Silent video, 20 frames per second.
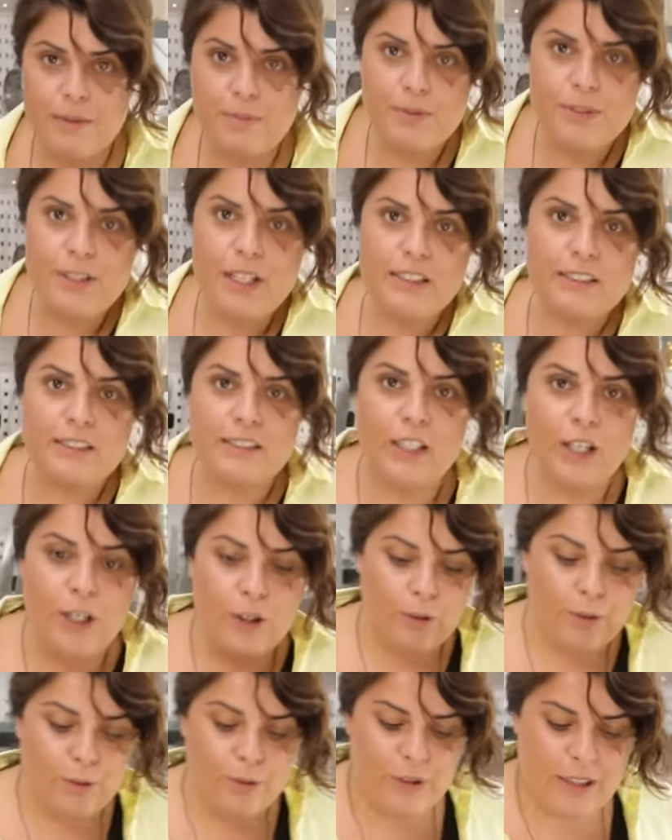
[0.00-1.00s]
yapacağız.
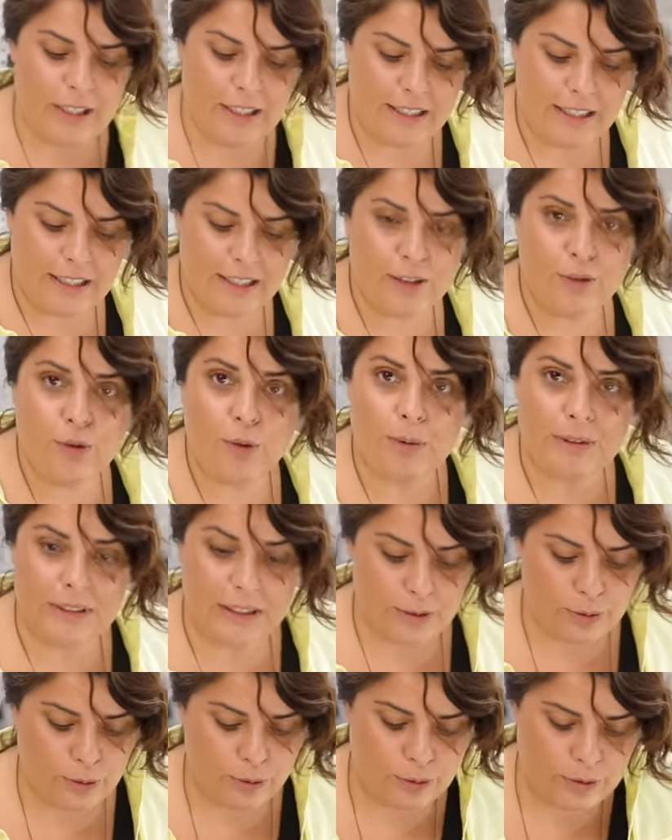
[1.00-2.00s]
Üzerindeki
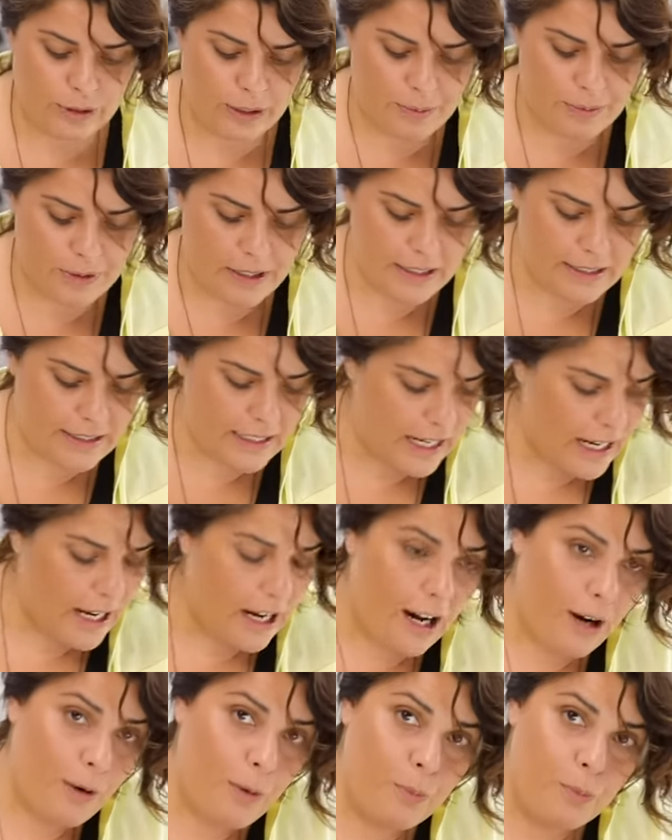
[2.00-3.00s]
domates sosunu yapacağız.
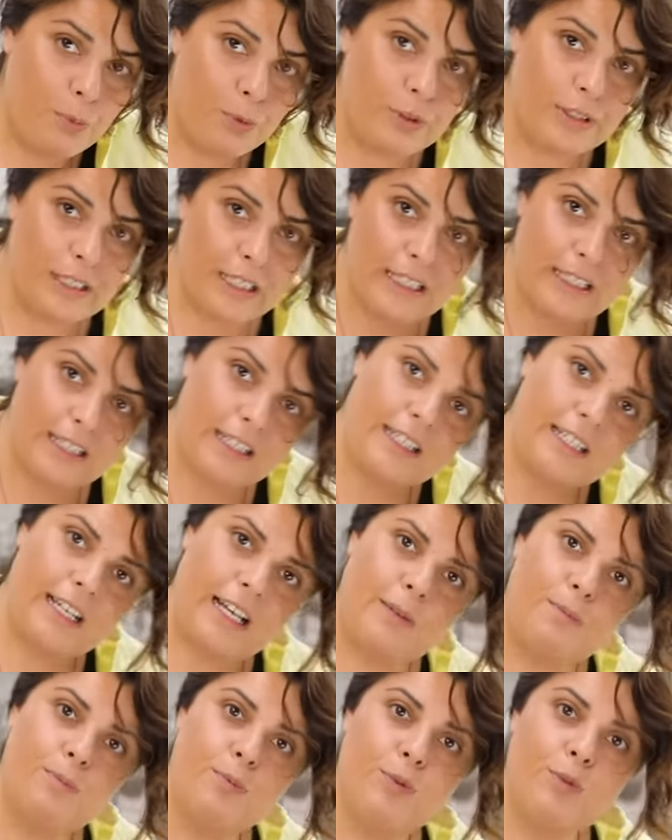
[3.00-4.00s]
Ama burada
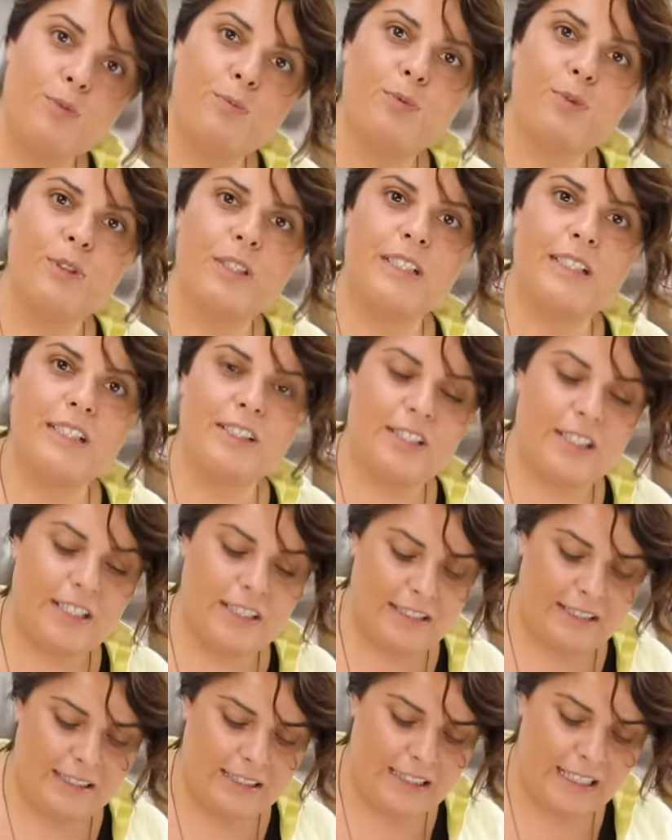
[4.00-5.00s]
yani bütün bunların
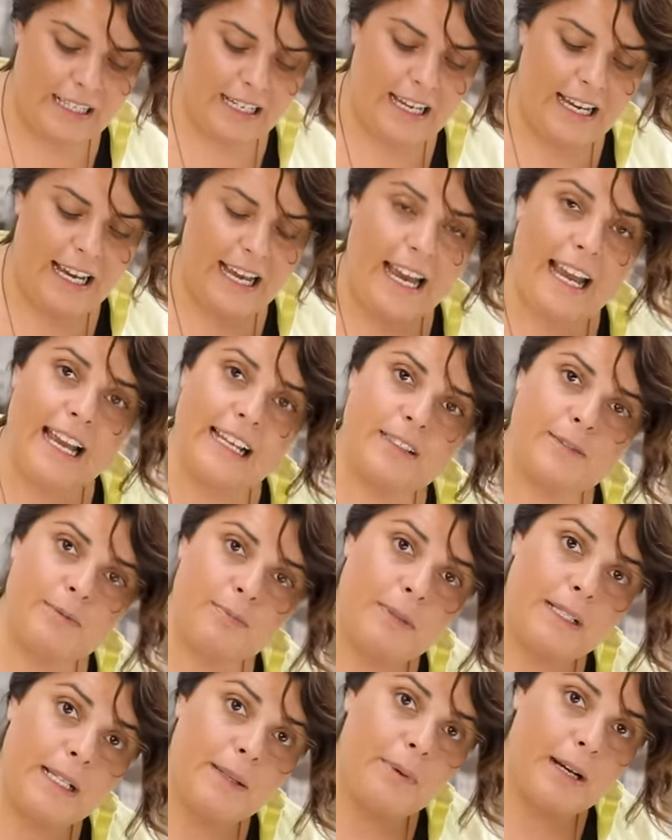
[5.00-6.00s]
içerisinde
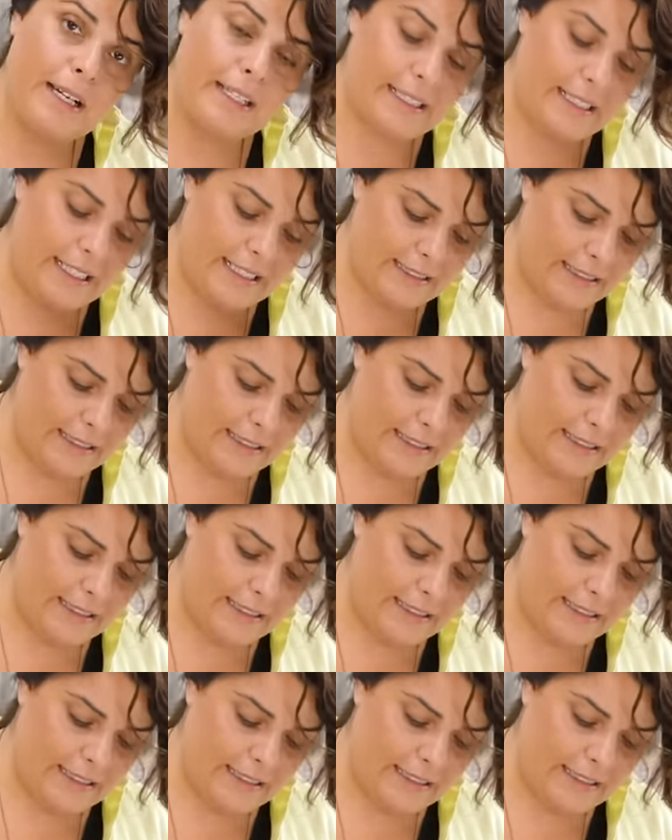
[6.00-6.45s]
et bile belki de